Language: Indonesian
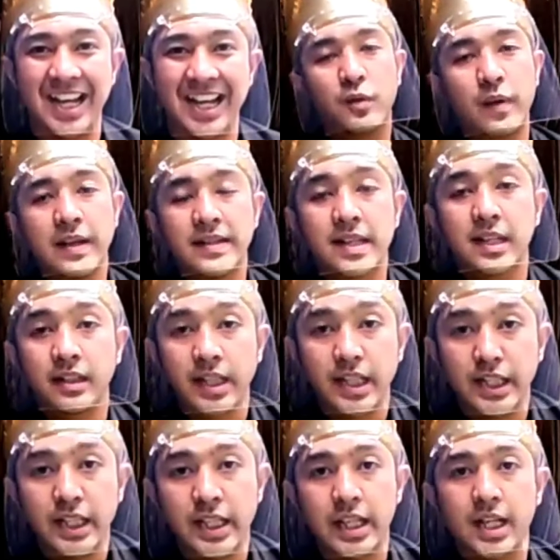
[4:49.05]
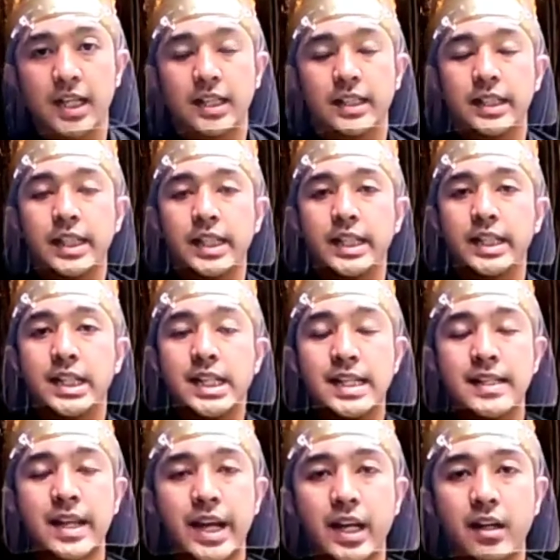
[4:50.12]
untuk facial ini ya
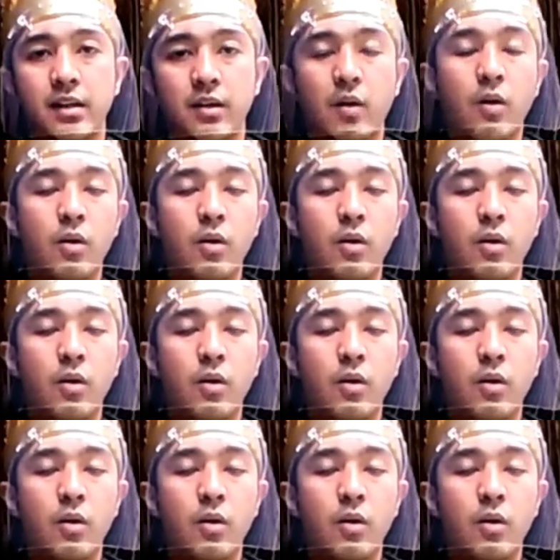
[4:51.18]
didesain